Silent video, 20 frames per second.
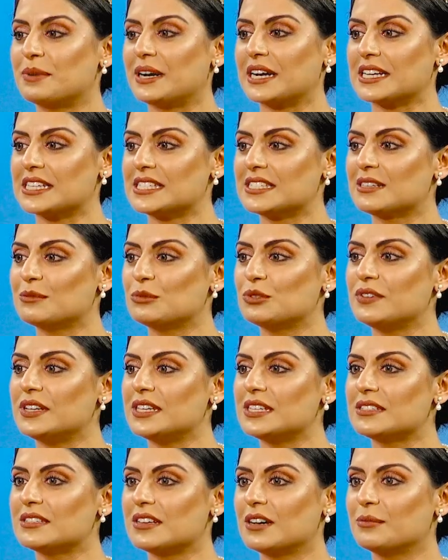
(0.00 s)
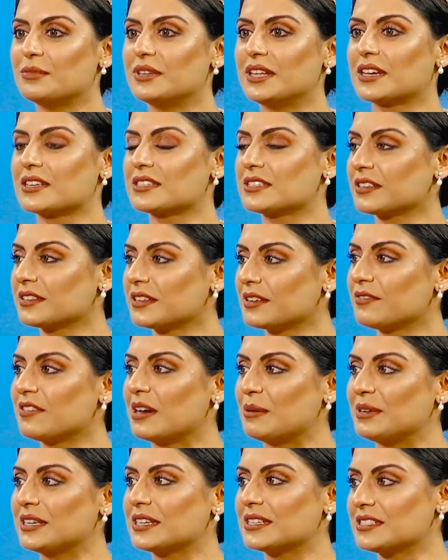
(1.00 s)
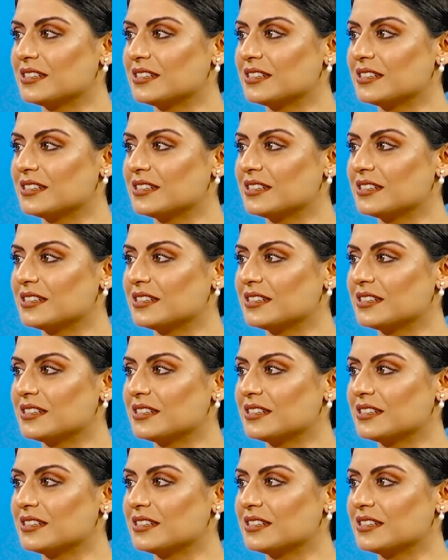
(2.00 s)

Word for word: पाकिस्तान मूवीज़ हम देख सकते हैं फैमिली के